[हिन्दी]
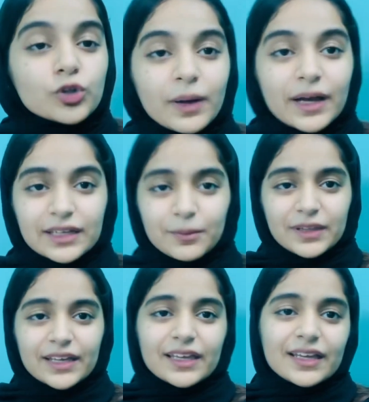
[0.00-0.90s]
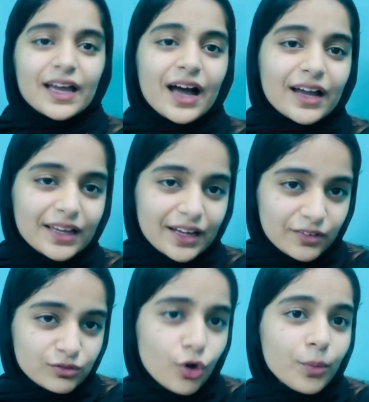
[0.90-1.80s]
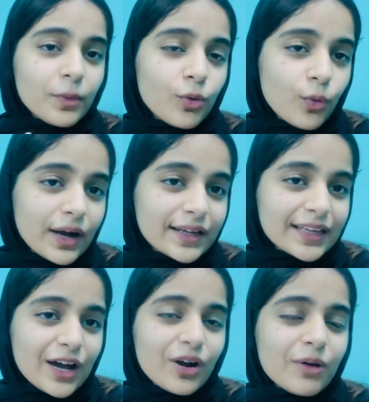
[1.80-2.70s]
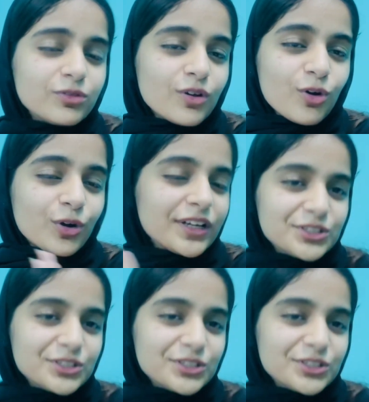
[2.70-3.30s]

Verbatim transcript: तो बाकी अब देखिए कि आगे आगे ब्लॉग में हुआ क्या और आप ब्लॉग को